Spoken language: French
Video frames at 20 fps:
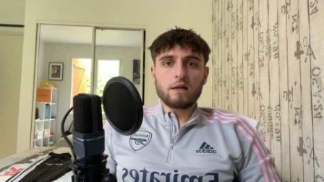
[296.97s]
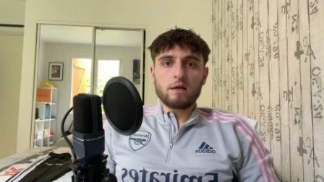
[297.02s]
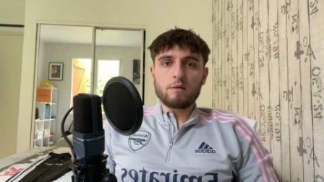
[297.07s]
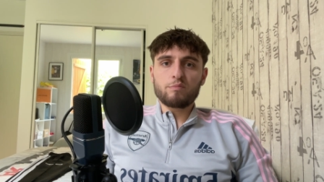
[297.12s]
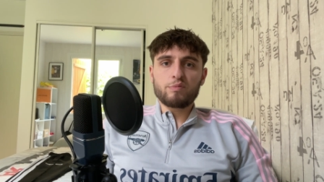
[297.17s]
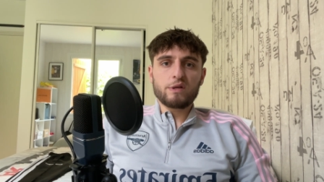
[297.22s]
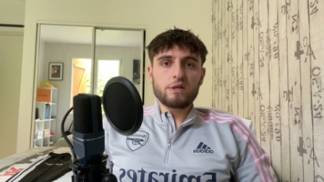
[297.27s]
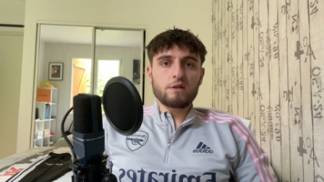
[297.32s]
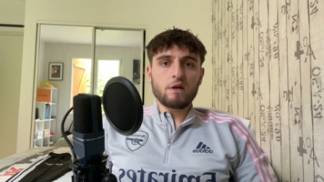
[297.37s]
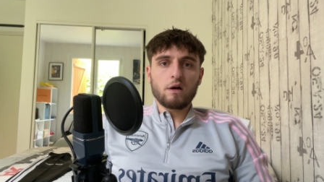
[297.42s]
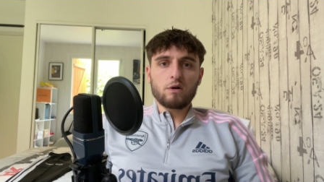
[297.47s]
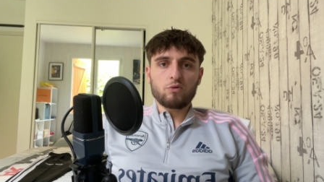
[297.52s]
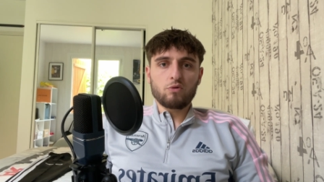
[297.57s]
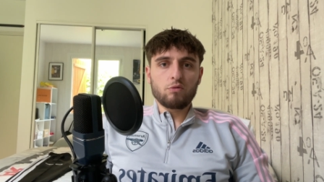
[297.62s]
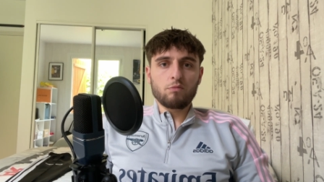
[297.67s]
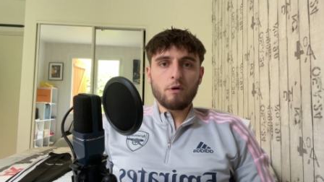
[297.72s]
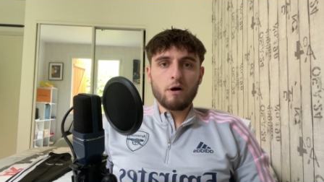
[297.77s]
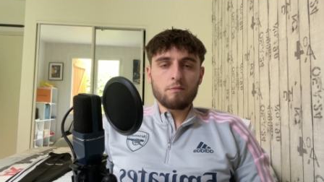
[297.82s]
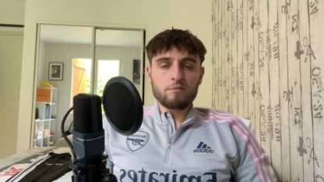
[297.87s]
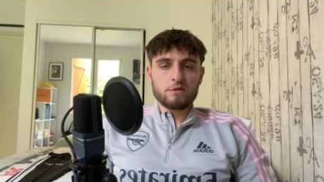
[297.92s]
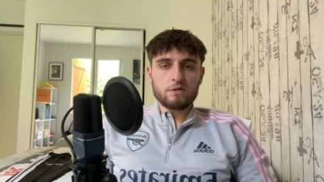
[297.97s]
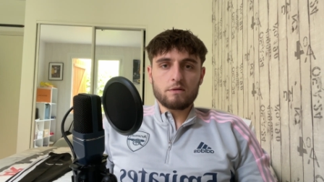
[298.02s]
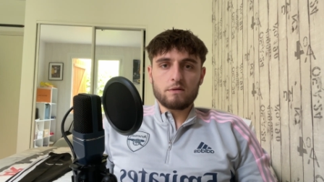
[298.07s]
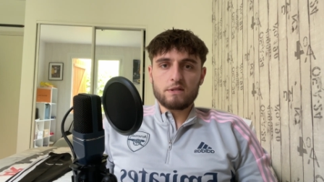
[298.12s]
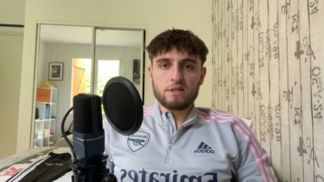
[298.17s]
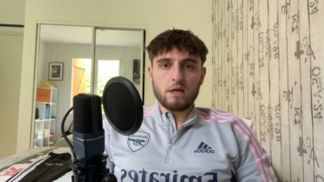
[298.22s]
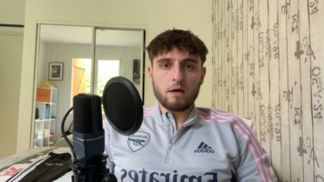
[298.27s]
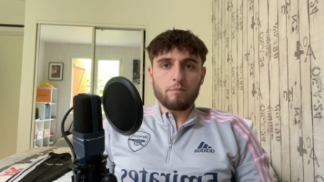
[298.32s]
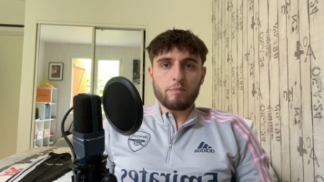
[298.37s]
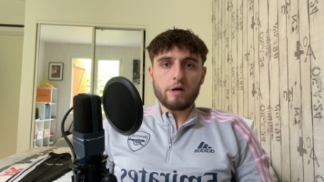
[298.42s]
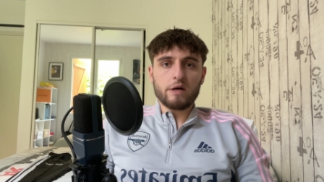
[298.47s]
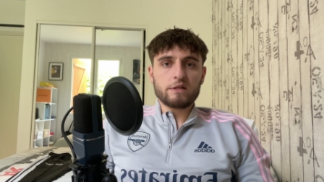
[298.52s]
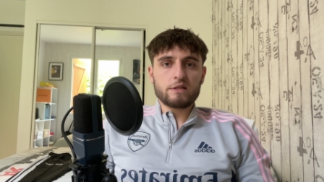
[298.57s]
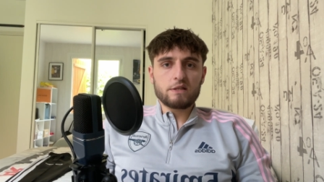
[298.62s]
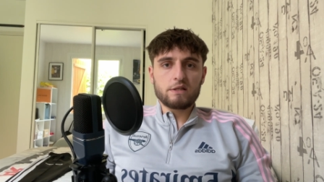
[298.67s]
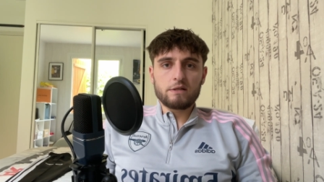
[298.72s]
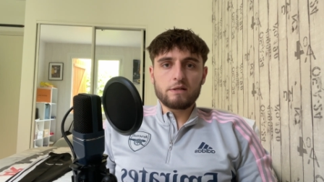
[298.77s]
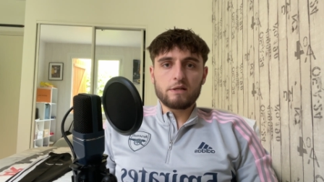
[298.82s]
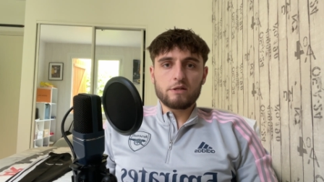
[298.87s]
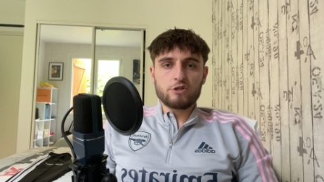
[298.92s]
Et puis d'un coup, bam, c'est
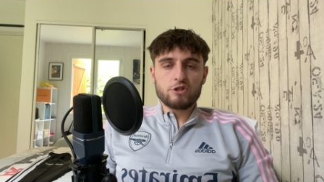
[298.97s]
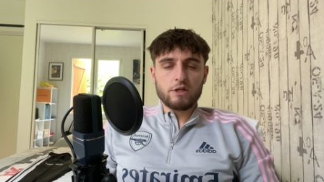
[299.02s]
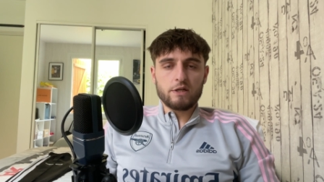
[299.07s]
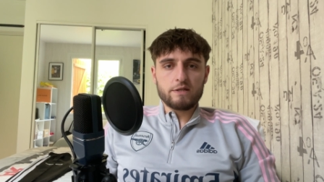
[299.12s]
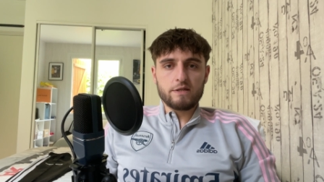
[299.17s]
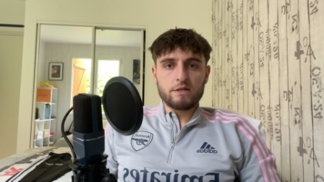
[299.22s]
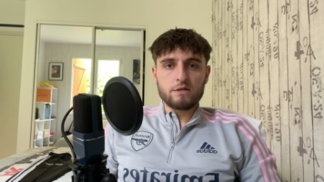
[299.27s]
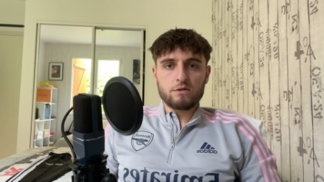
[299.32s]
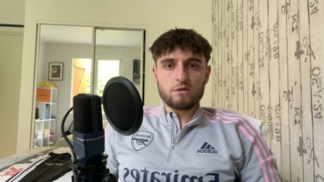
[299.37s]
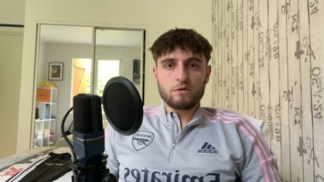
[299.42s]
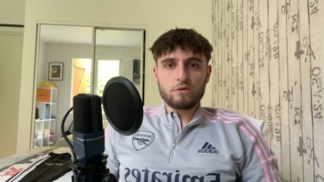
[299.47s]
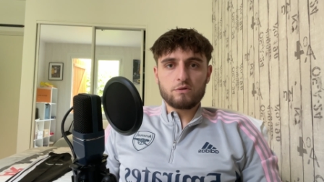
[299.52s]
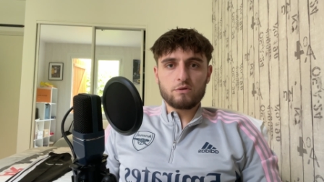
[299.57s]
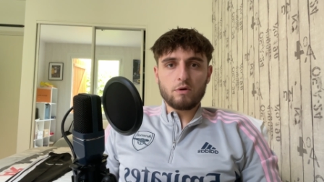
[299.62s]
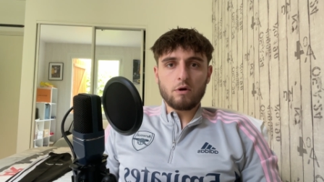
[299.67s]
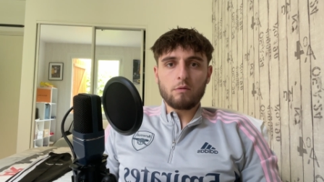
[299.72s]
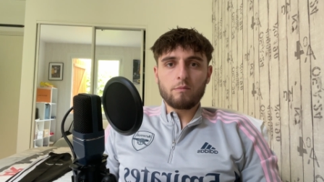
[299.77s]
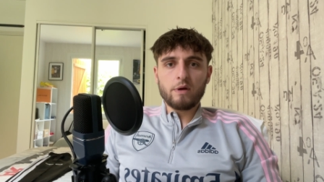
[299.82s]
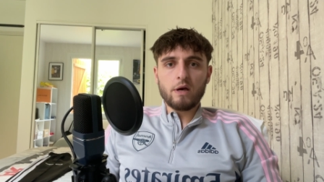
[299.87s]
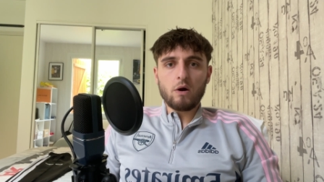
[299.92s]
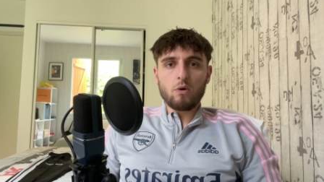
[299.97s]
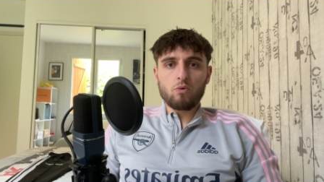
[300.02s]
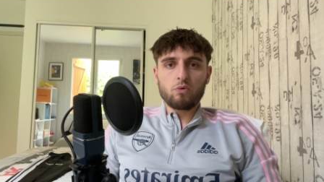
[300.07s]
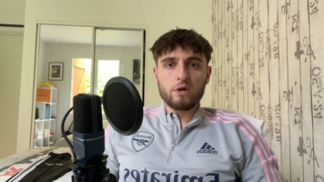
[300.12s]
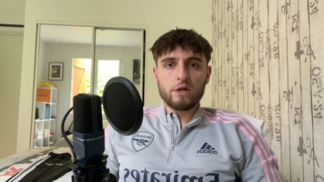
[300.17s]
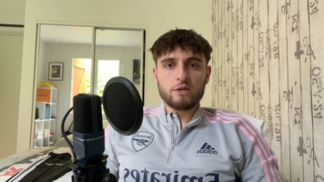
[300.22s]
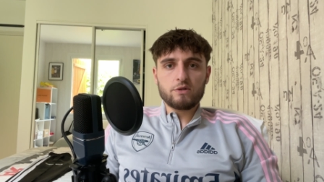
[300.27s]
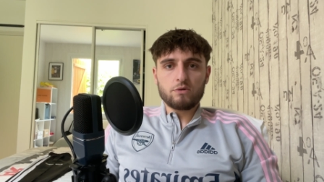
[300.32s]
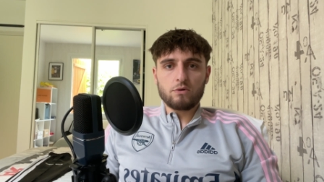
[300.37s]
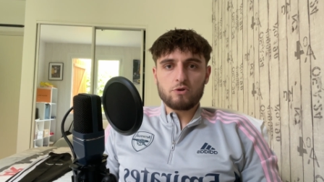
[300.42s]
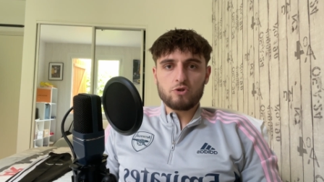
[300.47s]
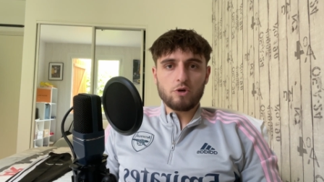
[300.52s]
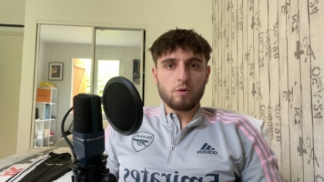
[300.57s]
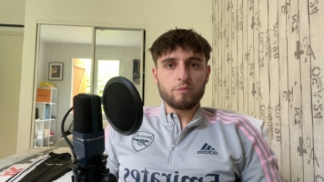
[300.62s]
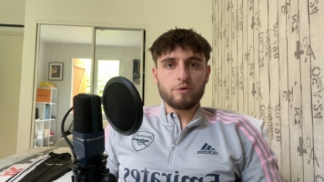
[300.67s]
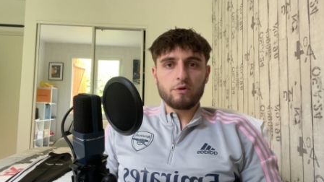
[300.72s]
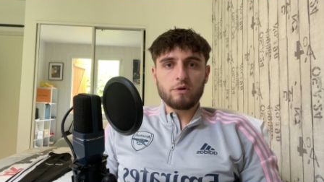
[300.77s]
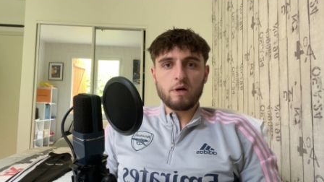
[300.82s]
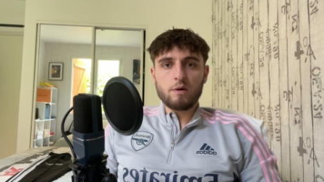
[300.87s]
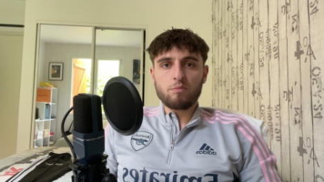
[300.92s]
reparti et Chelsea se, remet à rouler sur le
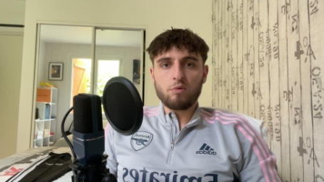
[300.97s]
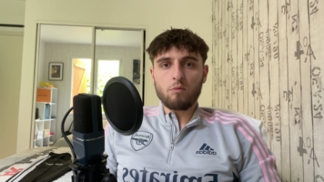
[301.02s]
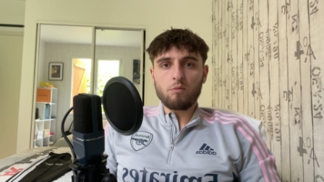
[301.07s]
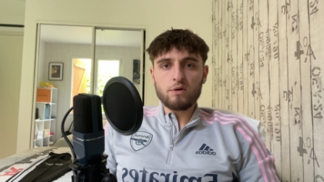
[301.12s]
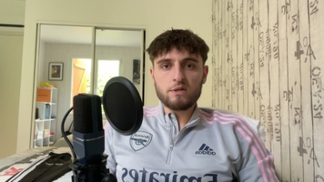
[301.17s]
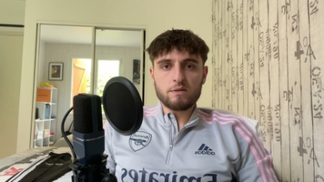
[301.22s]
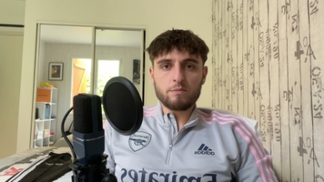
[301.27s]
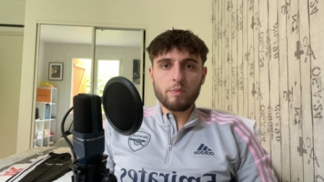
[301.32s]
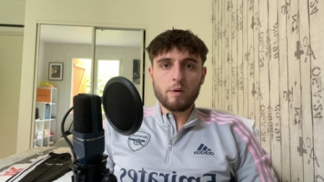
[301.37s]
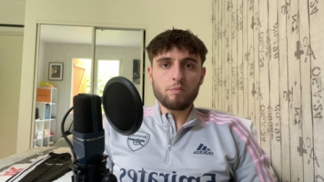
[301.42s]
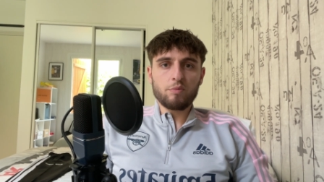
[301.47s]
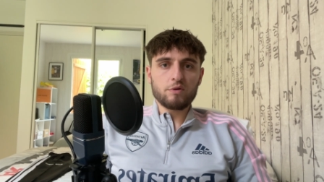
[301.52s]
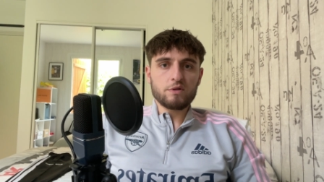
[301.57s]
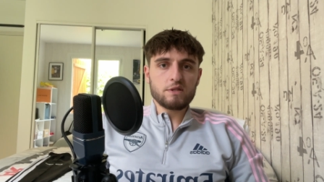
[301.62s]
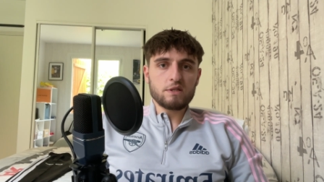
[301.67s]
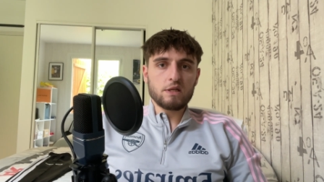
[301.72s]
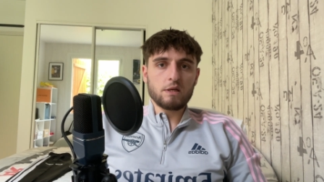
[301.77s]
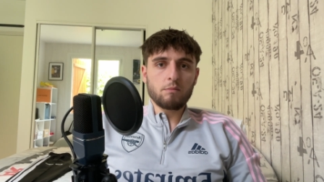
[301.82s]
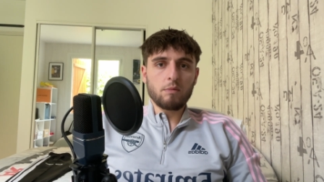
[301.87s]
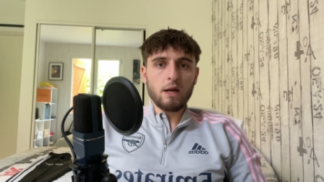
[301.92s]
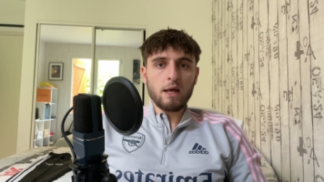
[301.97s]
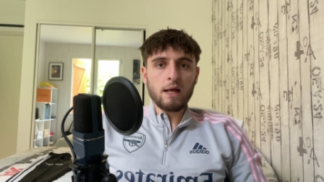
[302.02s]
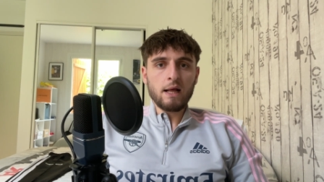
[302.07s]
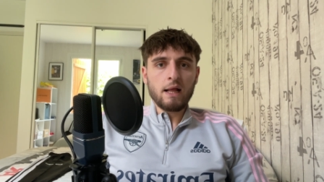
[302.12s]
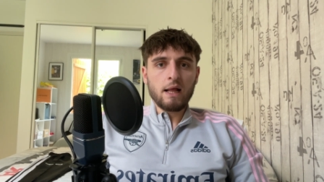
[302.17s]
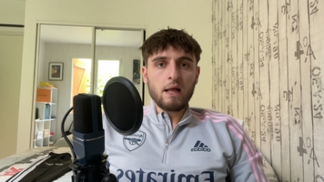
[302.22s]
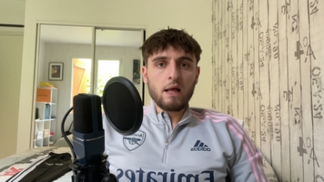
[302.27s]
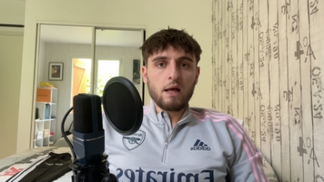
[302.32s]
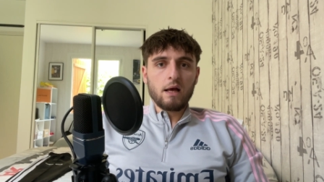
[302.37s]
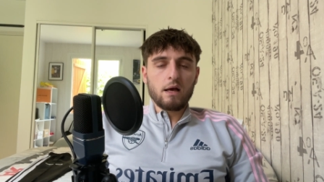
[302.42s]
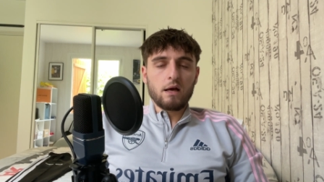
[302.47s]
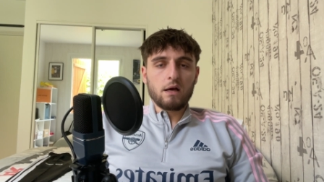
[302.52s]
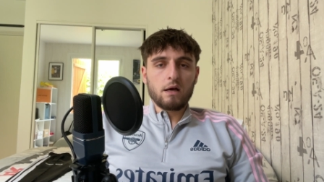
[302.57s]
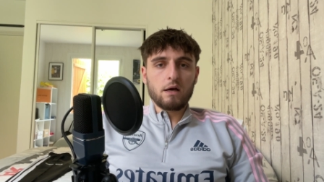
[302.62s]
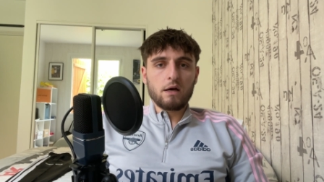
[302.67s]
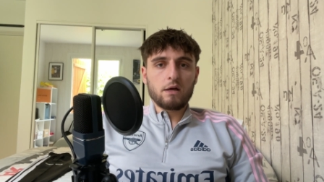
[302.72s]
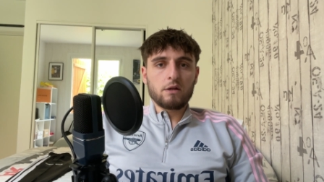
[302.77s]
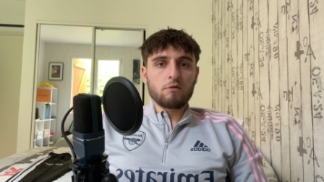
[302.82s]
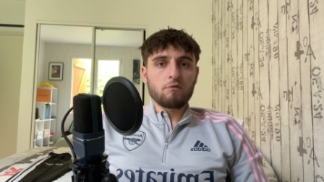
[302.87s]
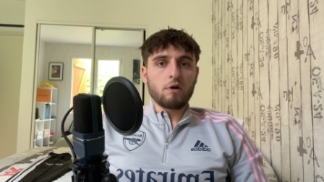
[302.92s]
championnat. Pour moi, c'est pas possible.
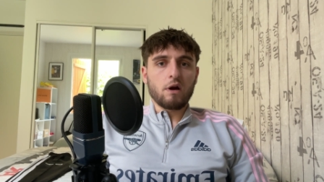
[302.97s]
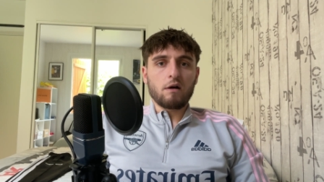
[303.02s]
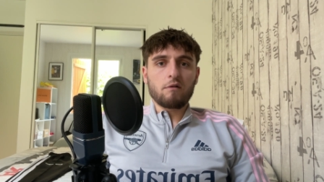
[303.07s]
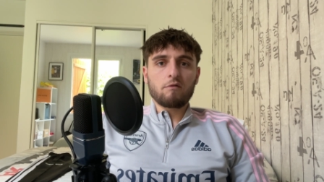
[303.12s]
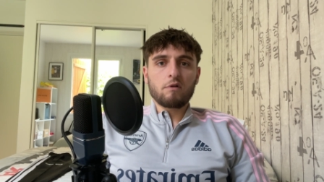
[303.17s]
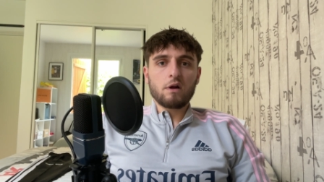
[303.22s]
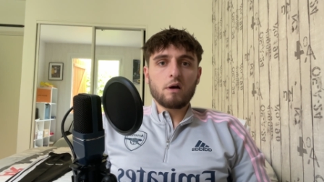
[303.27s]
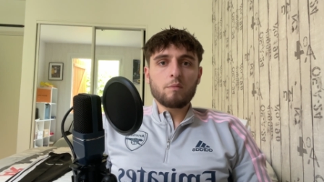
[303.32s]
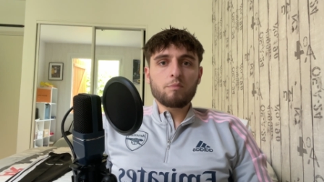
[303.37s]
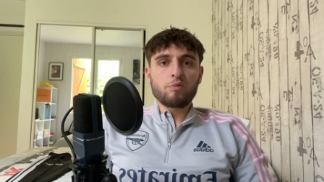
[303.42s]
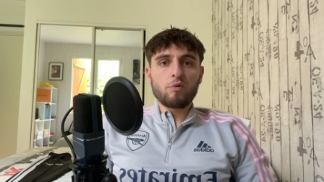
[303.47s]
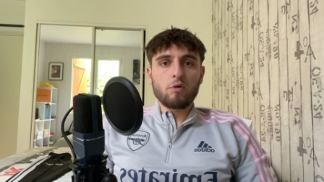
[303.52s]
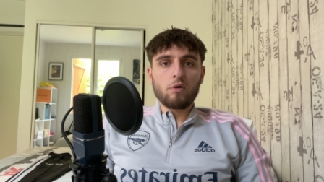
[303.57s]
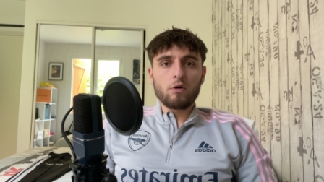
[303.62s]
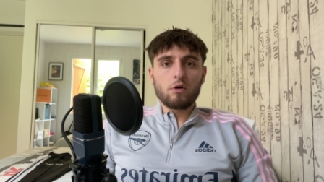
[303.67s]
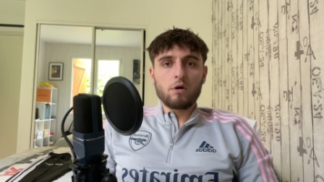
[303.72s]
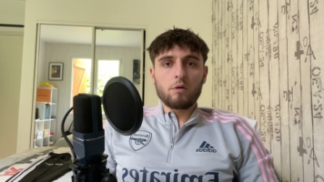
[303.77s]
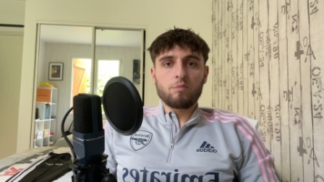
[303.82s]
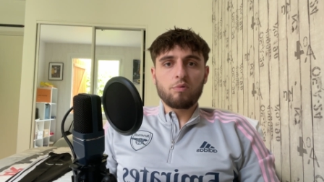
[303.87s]
Euh, donc voilà, voilà pour, euh,